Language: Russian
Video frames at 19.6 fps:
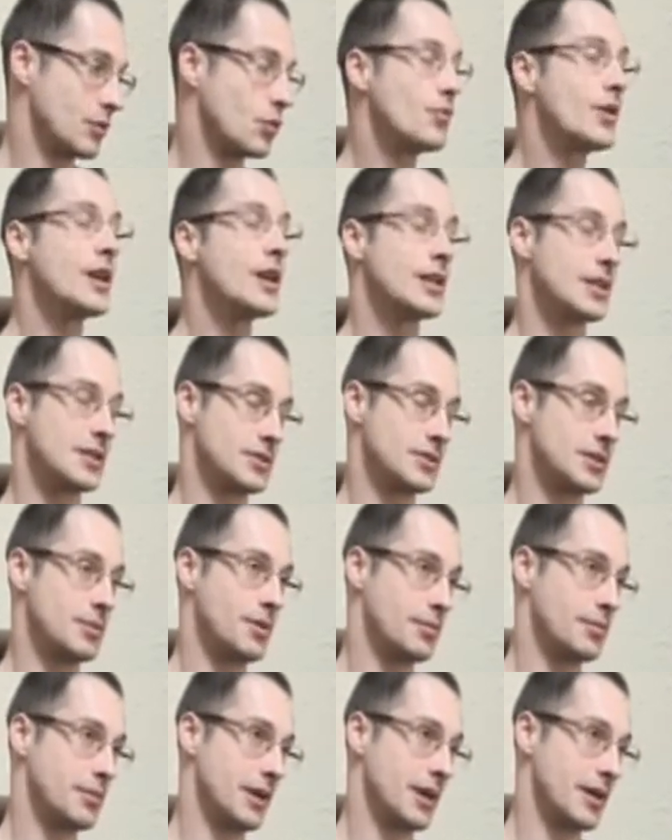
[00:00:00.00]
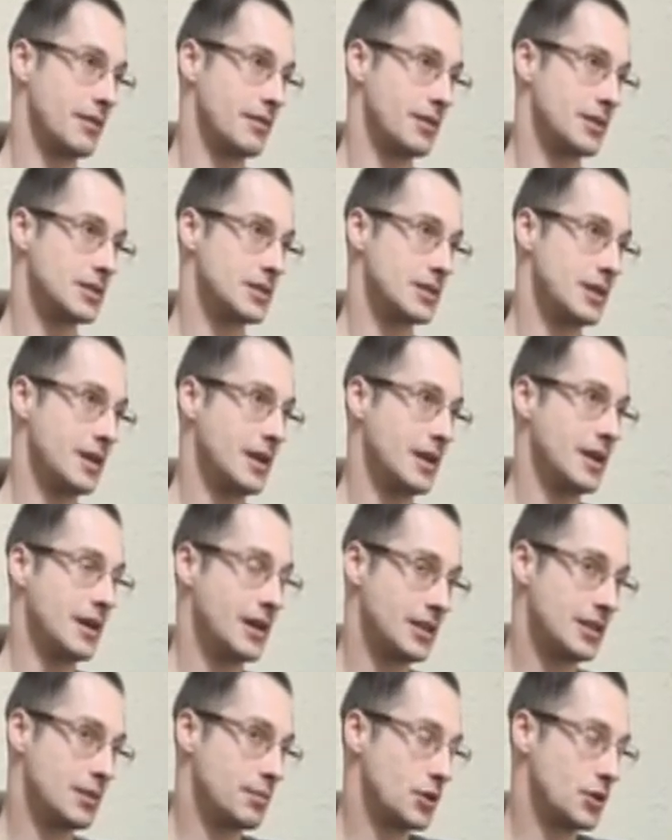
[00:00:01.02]
уверенность в себе появится.
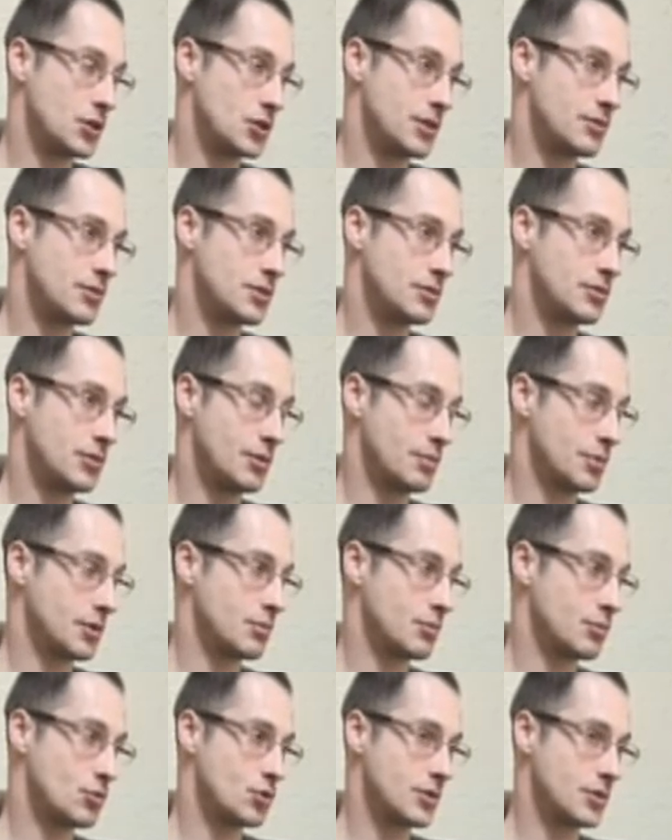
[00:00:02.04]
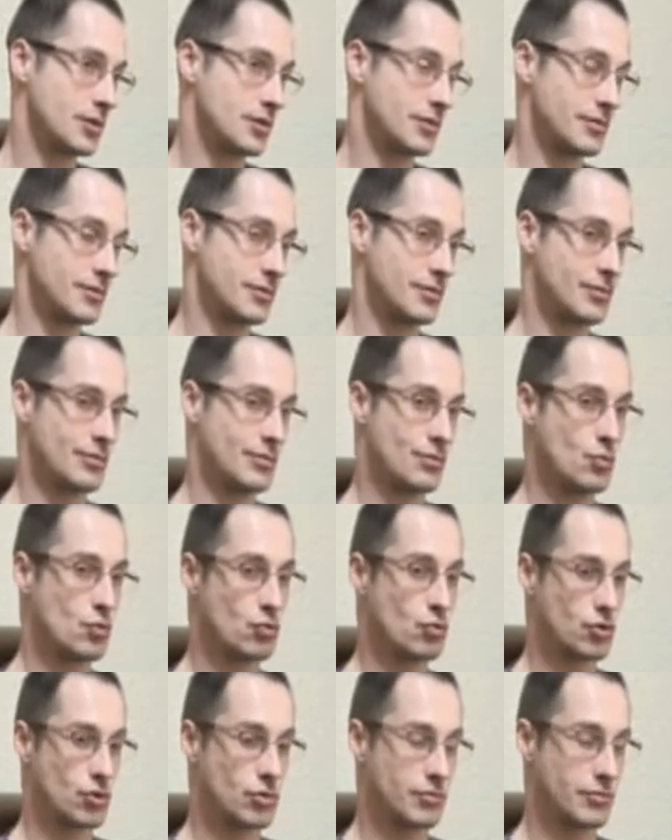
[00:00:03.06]
Это прежде всего не потому, что
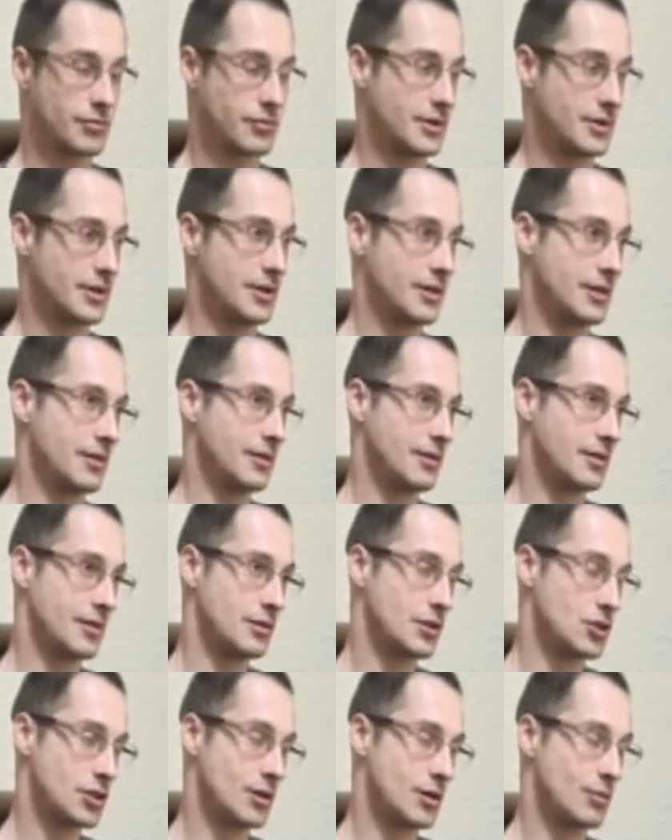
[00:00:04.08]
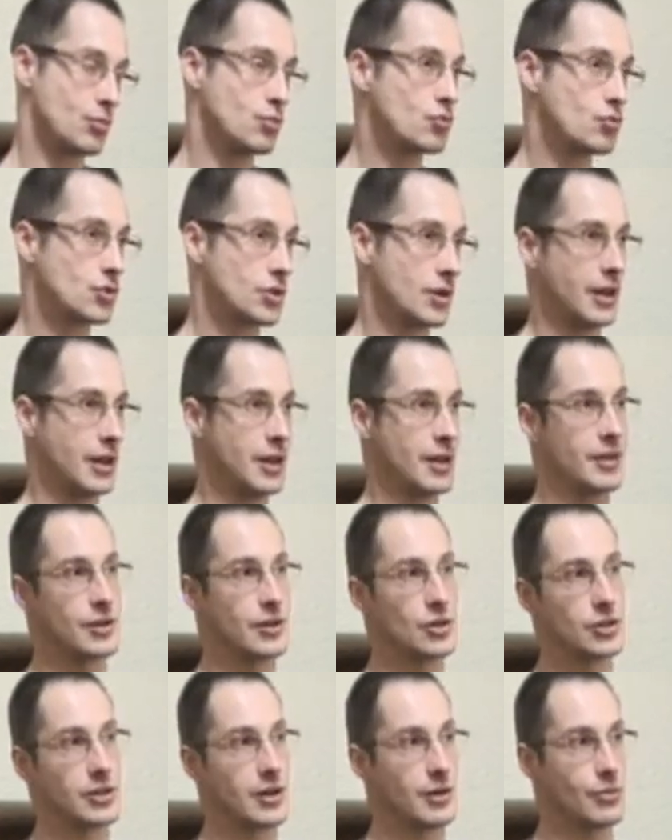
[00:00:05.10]
муж Э, нашла мужа или не
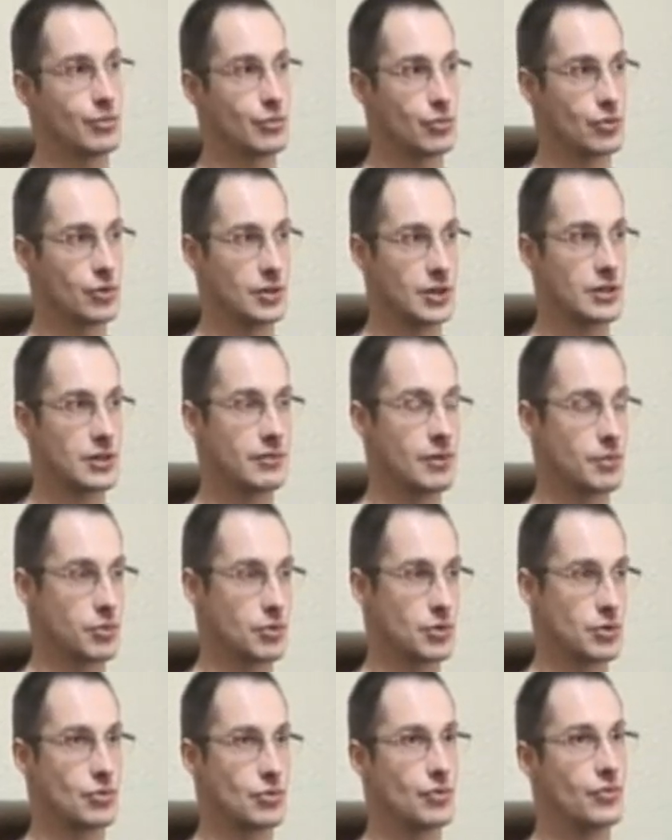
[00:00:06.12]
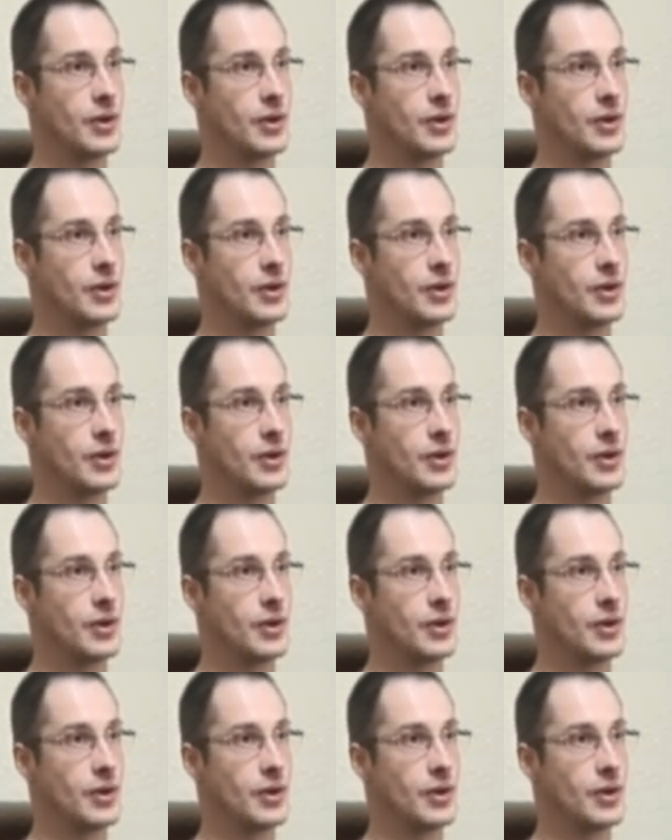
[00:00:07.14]
нашла мужа. Здесь вопрос